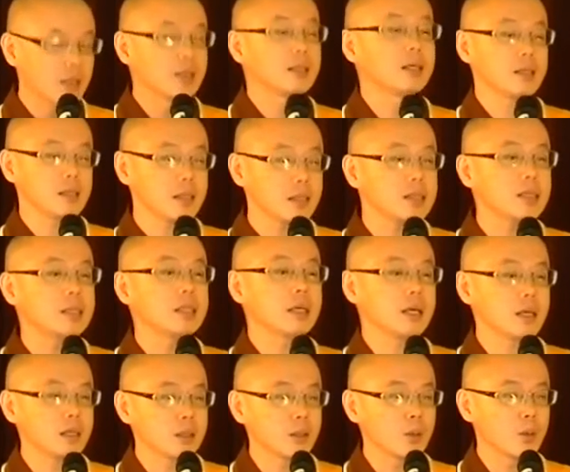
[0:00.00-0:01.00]
年轻人，你
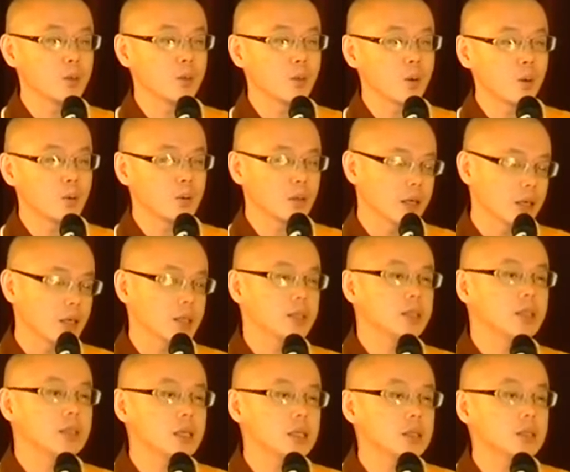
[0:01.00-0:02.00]
很用功，可
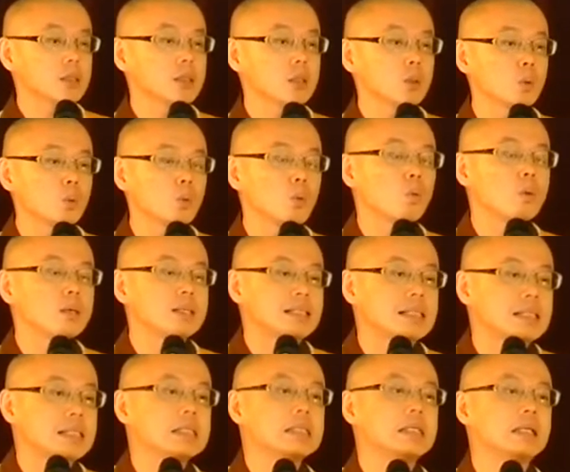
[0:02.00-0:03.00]
是你只是读文
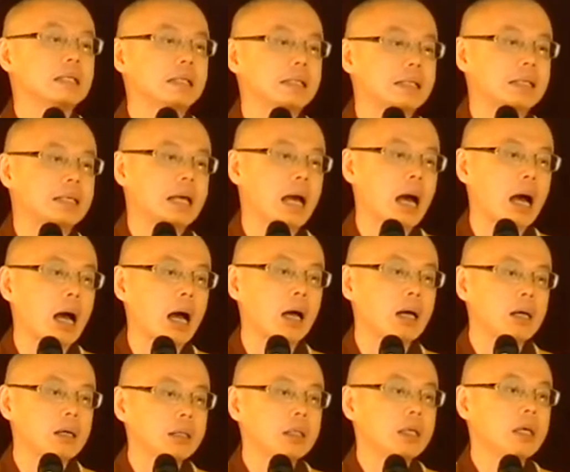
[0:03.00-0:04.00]
字而已啊，
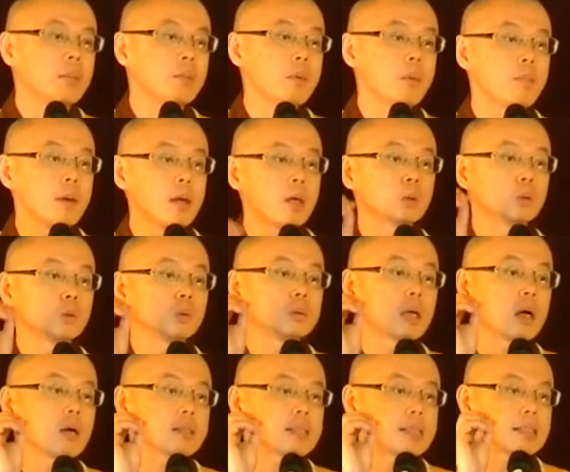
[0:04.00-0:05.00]
你根本没有读
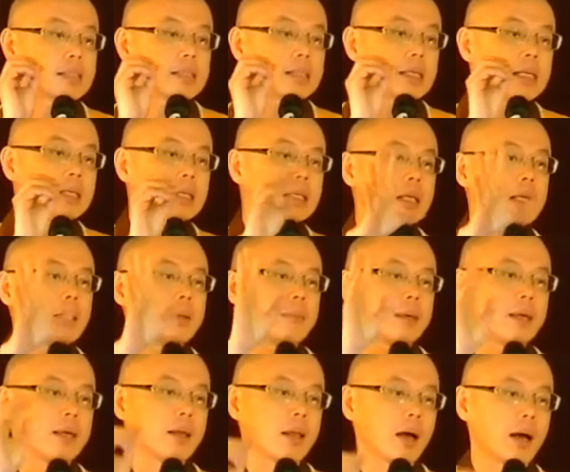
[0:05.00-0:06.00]
到心里
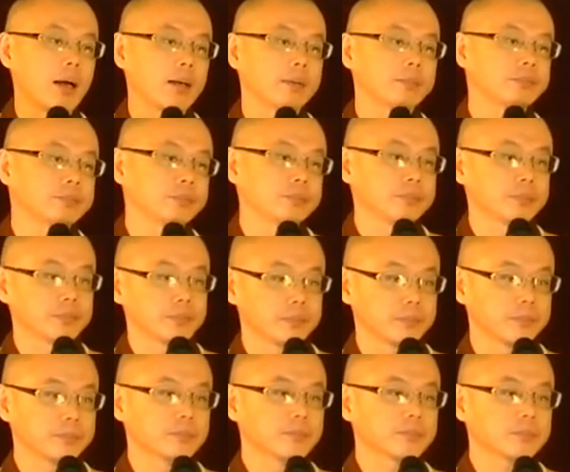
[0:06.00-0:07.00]
面
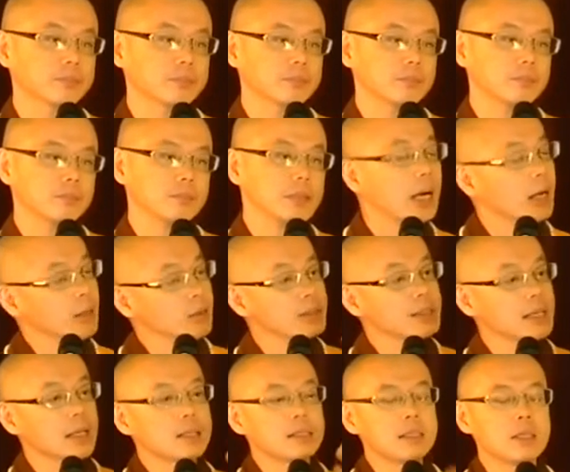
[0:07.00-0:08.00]
啊。”他就
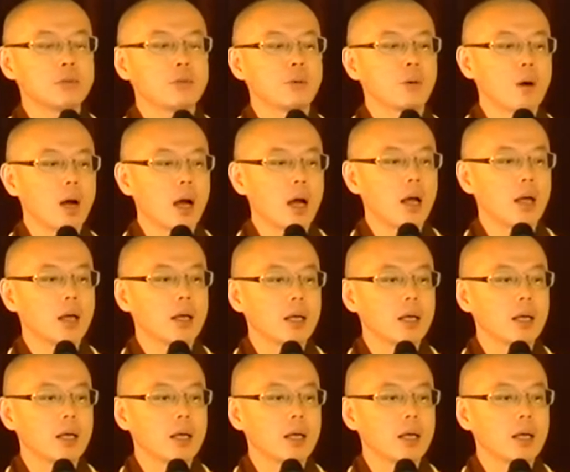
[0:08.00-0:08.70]
讲了这句话。